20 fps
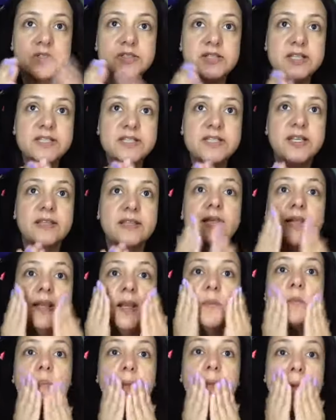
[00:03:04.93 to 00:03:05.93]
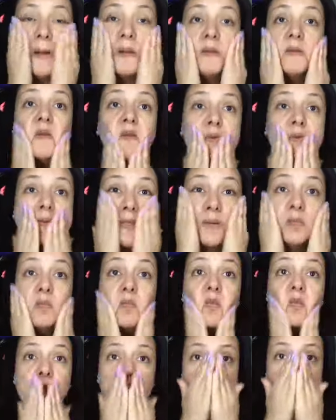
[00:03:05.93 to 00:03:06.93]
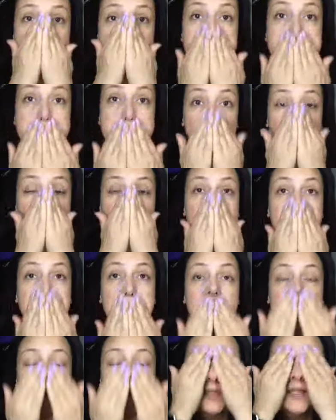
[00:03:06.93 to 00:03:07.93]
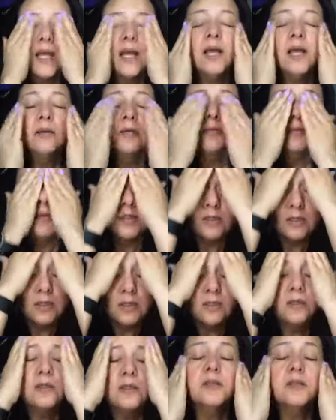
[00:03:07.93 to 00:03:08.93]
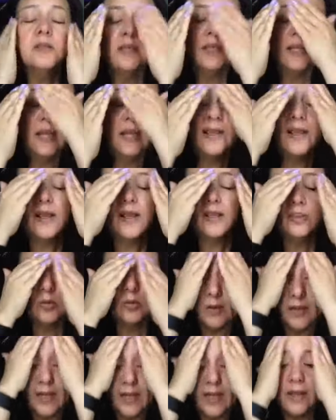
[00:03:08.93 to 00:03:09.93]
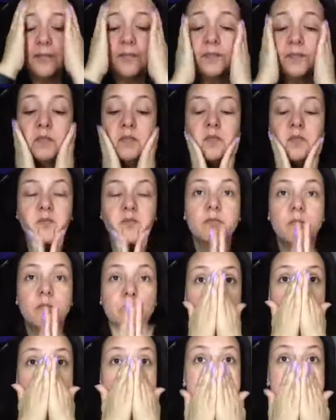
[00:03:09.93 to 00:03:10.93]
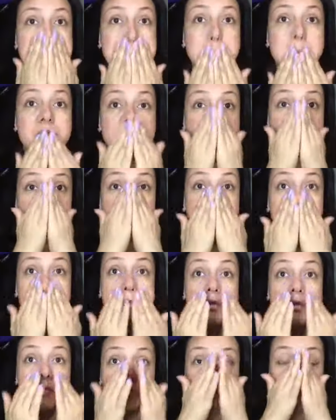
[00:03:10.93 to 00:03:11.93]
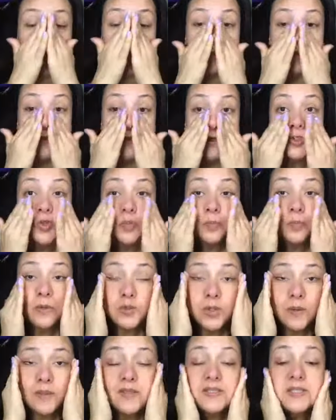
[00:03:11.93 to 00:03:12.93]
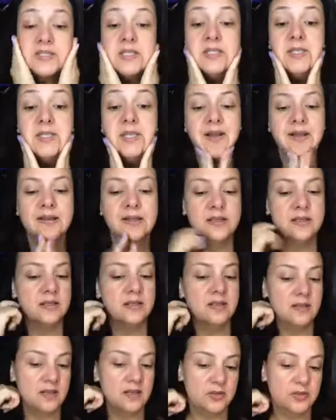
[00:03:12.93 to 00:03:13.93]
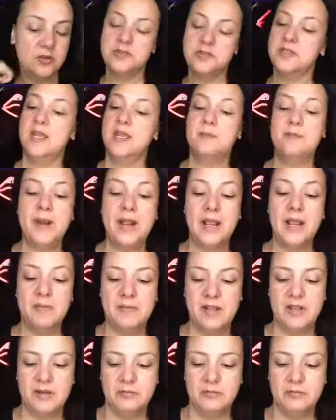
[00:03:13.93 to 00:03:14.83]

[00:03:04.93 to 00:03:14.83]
siente la piel. Se siente muy lisa, muy bonita. Te la deja toda... Sientes muy bonita la piel, súper suavecita. Entonces el primer